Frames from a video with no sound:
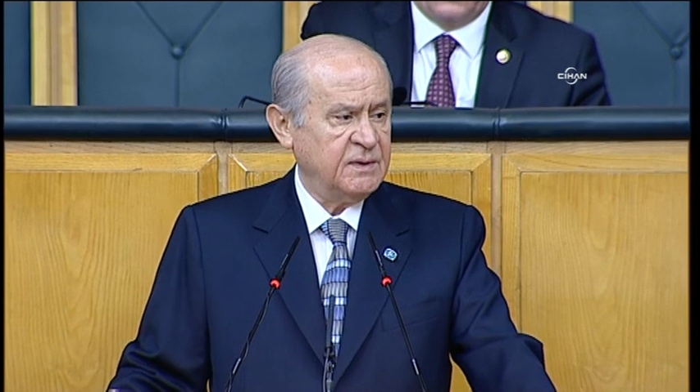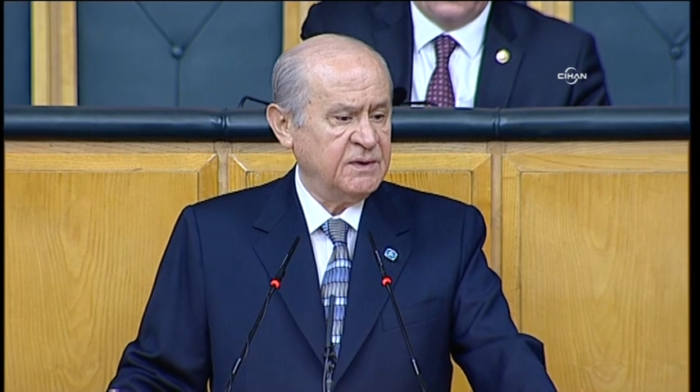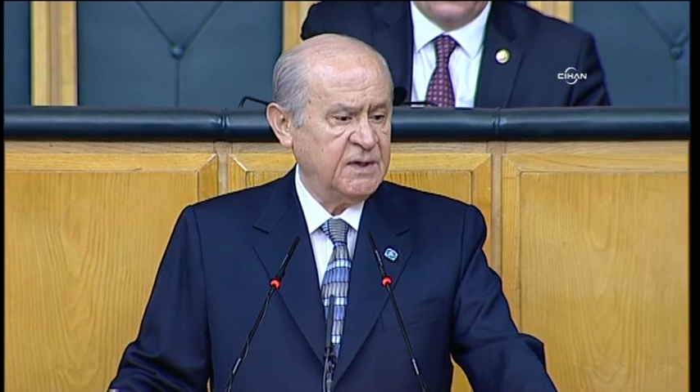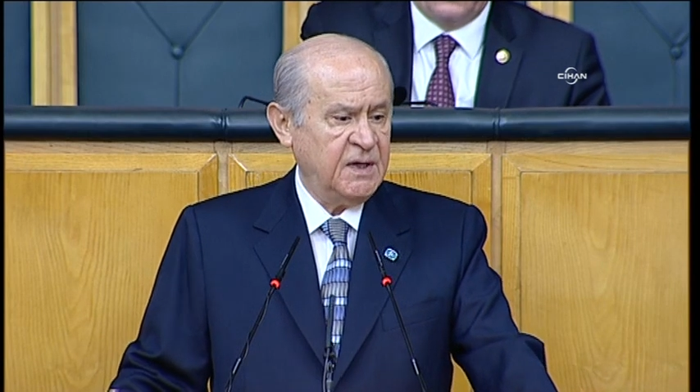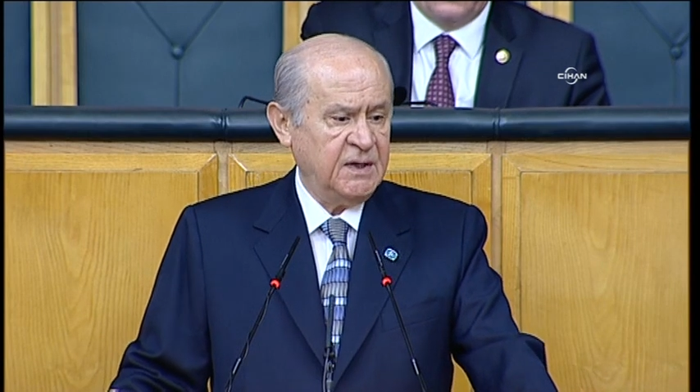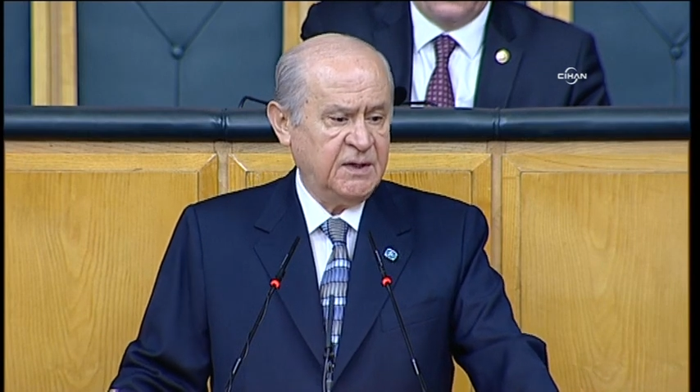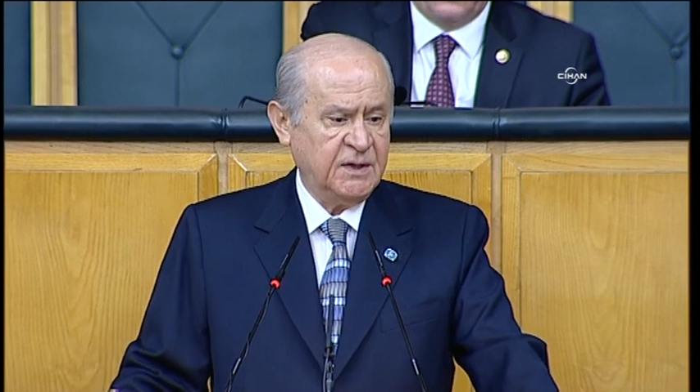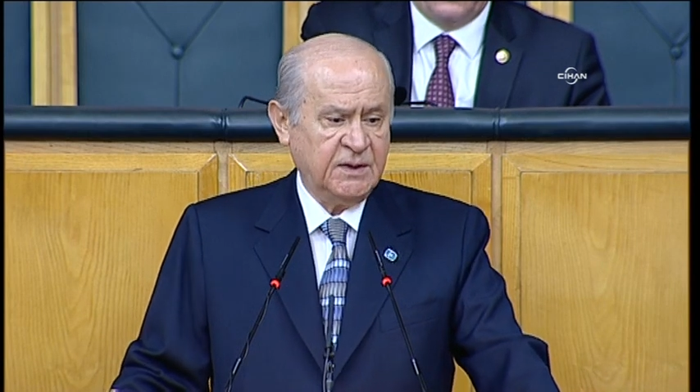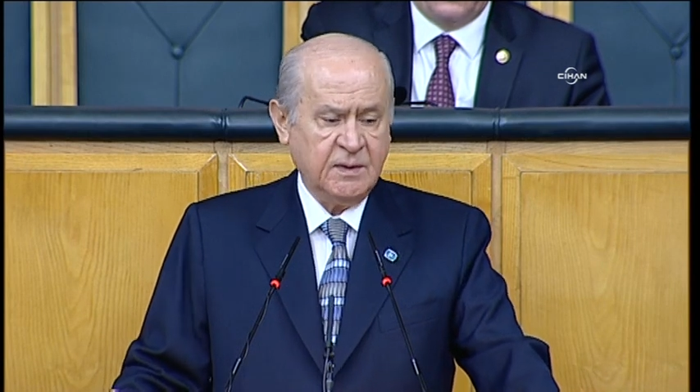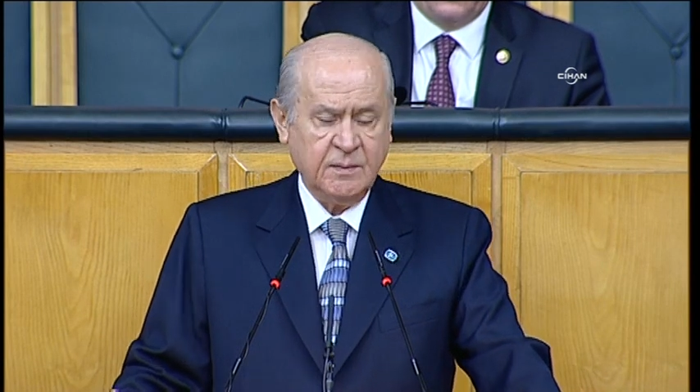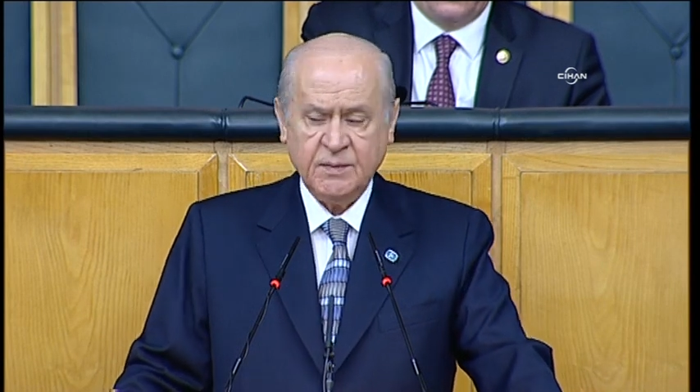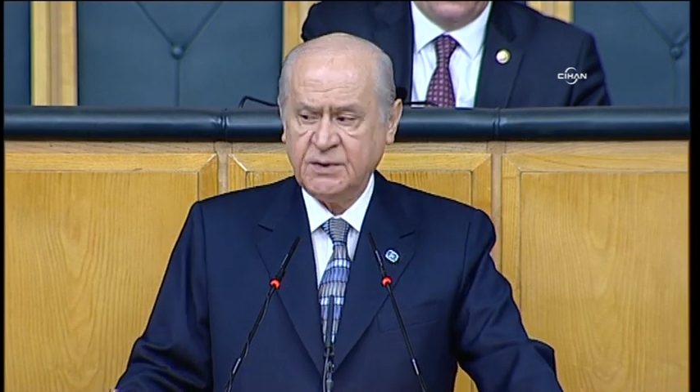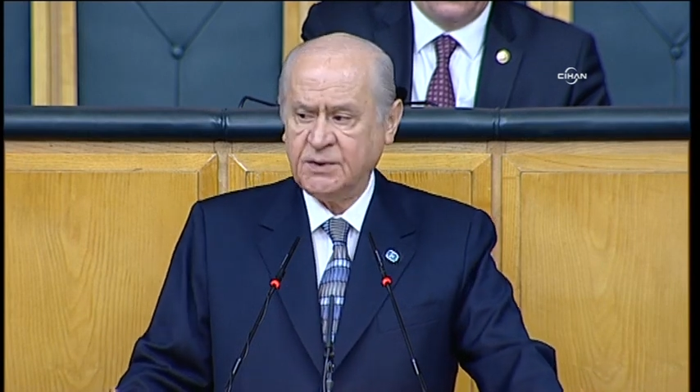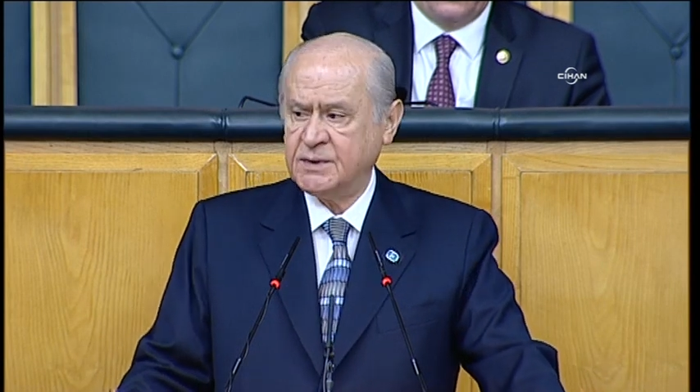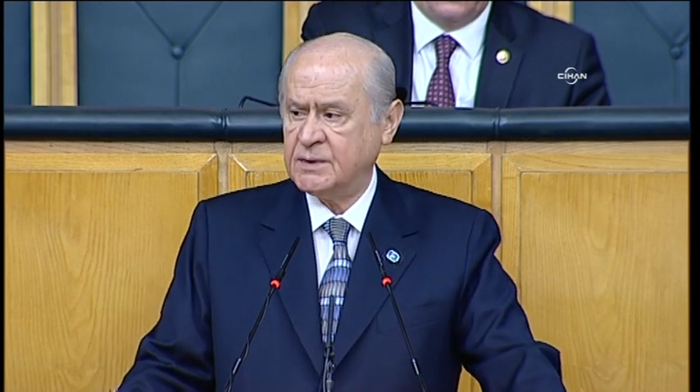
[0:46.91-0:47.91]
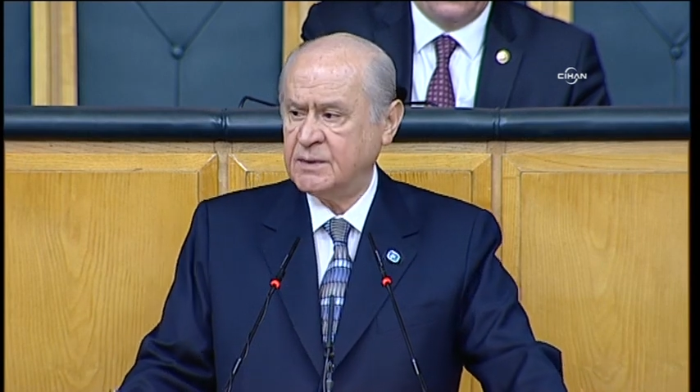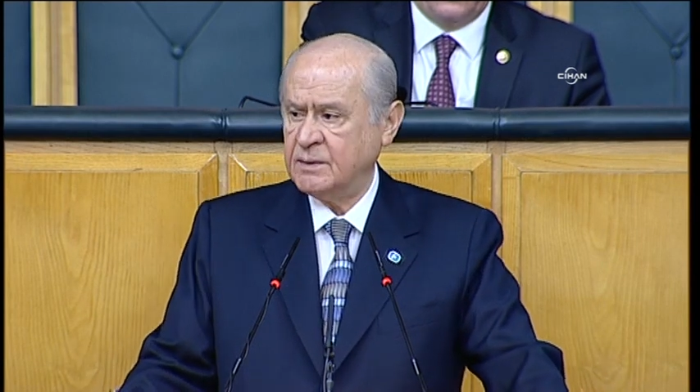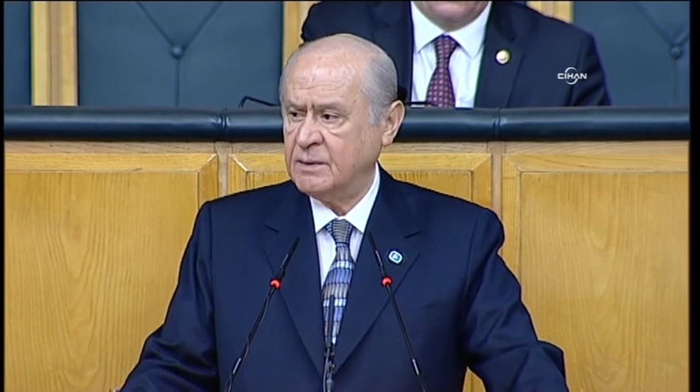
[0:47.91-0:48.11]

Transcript: şehit edilmiştir.